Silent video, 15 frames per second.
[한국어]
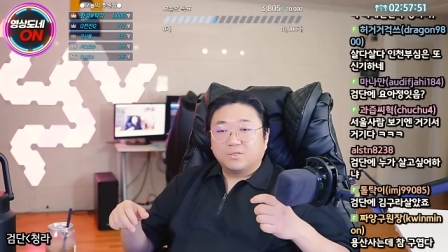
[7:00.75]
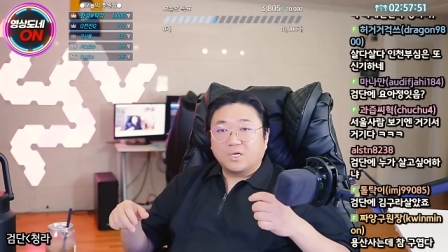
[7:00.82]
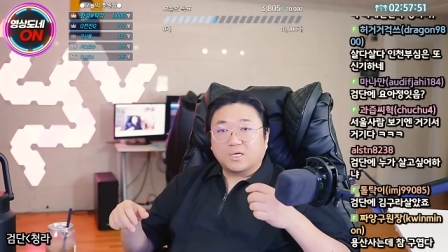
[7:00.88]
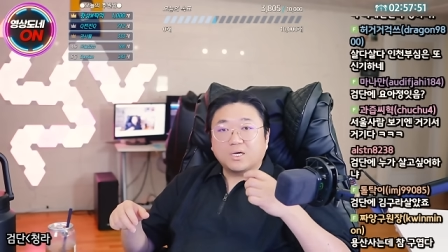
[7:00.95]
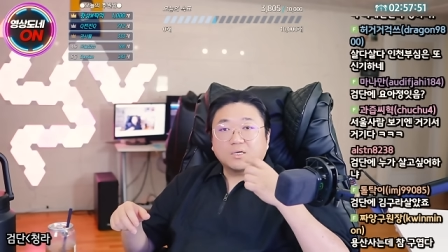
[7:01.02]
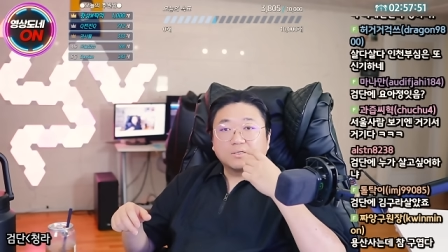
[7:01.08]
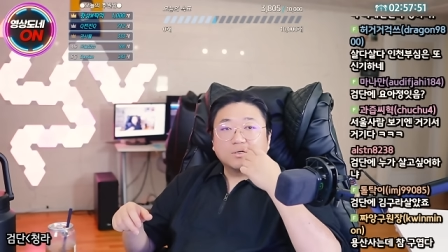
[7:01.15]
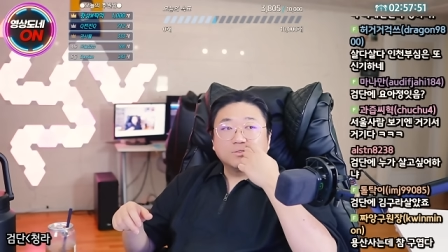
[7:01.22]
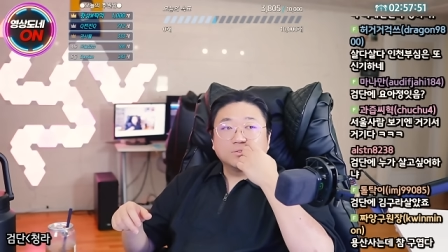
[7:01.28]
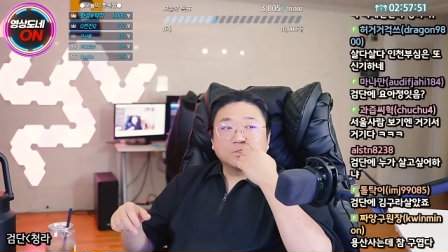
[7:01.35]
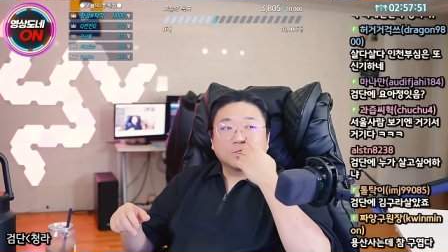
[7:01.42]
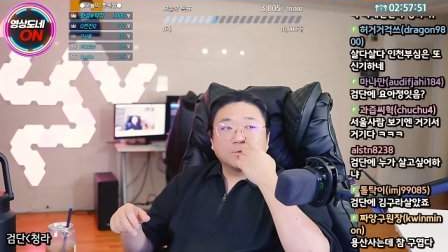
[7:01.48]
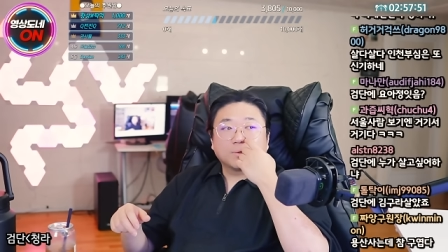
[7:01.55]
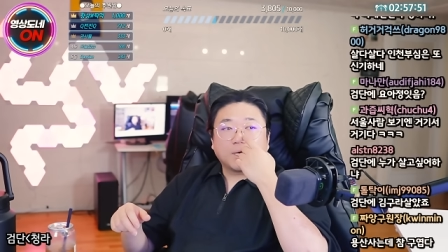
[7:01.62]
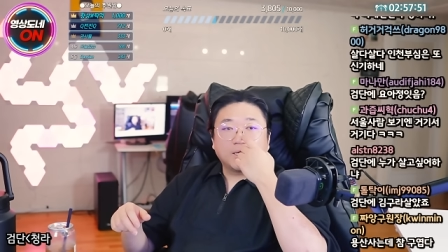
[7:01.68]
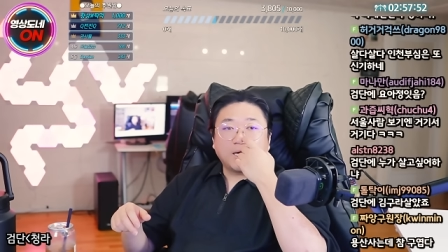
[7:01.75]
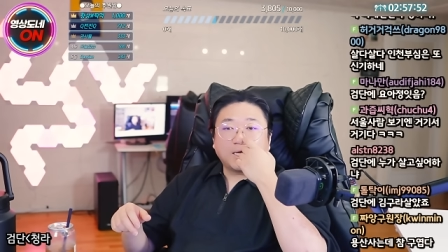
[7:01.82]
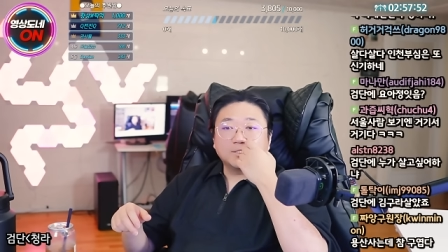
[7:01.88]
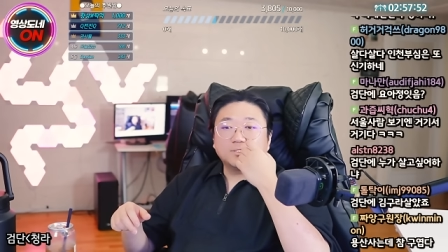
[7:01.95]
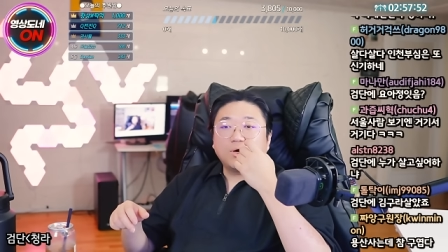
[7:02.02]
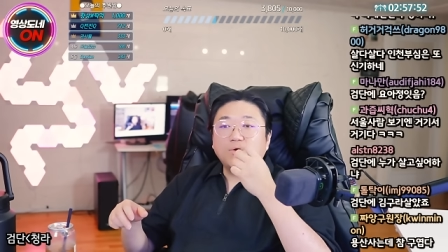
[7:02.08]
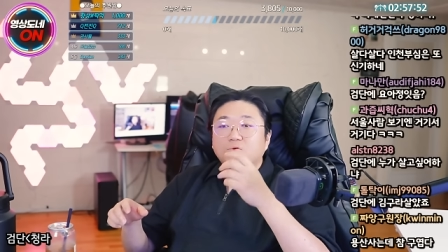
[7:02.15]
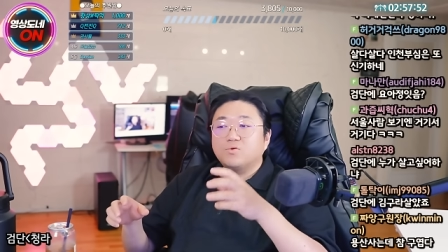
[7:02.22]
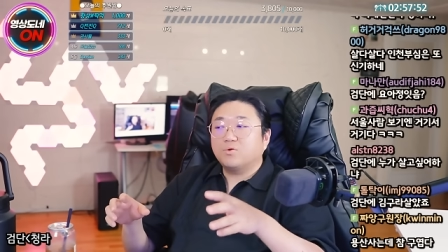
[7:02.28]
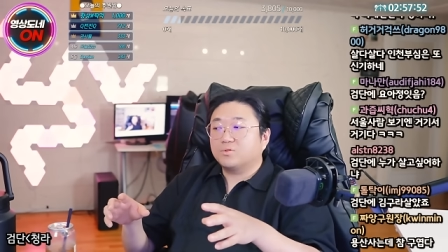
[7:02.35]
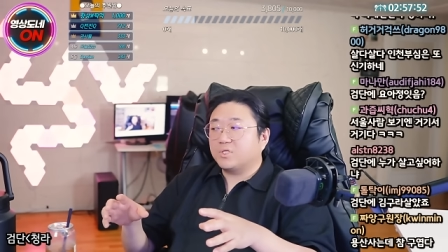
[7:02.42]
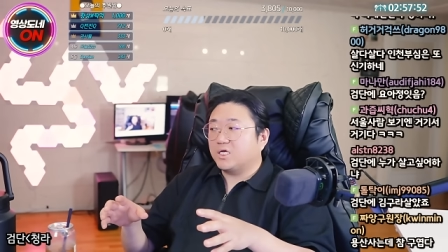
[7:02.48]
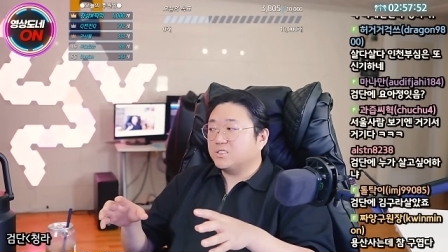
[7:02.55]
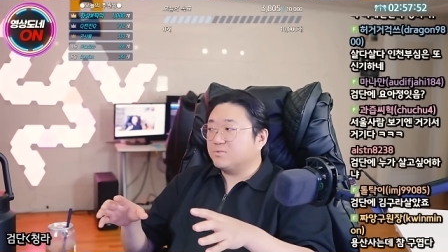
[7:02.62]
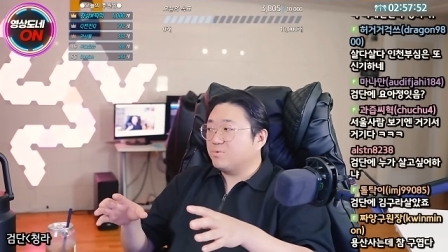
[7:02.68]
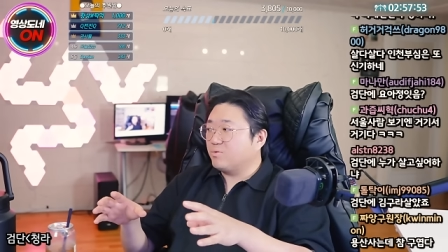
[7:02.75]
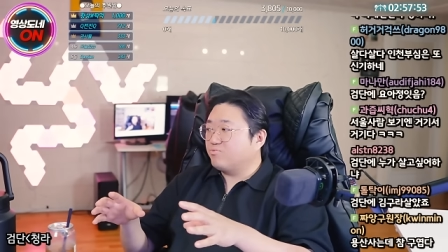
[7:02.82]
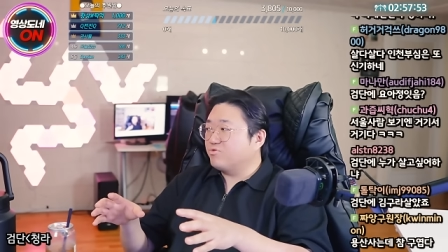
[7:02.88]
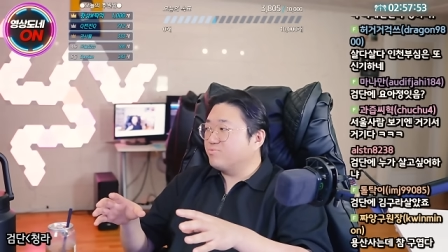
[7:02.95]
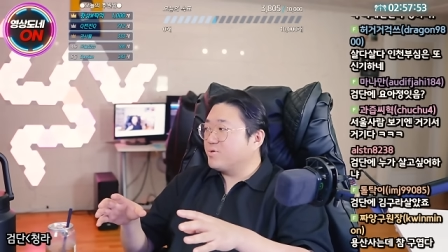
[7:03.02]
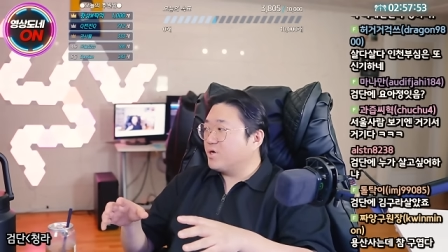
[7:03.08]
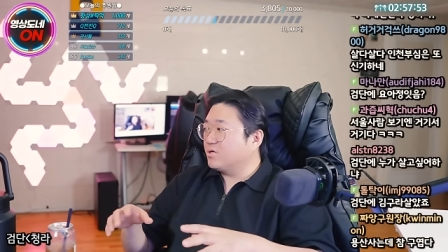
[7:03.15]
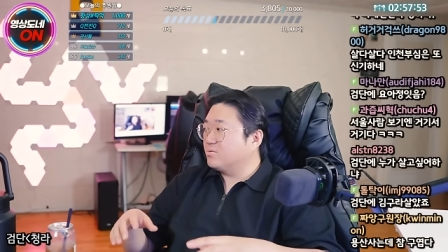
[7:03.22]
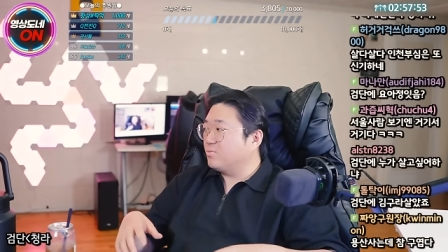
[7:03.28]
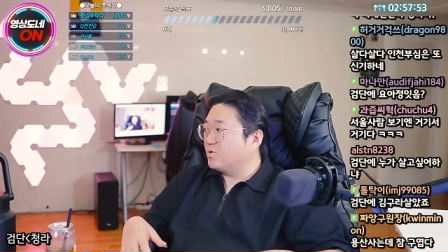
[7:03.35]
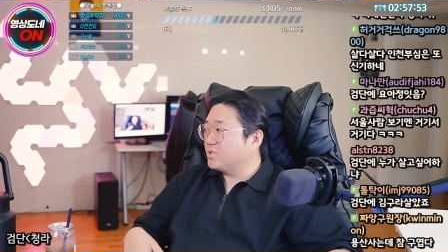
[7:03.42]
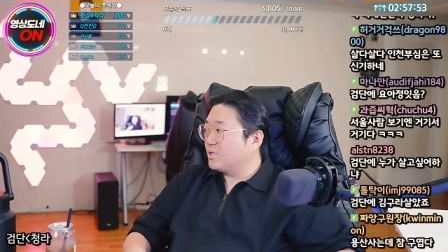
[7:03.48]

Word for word: 약간 그런 느낌 그러니까 약간 서울로 따지면 부평은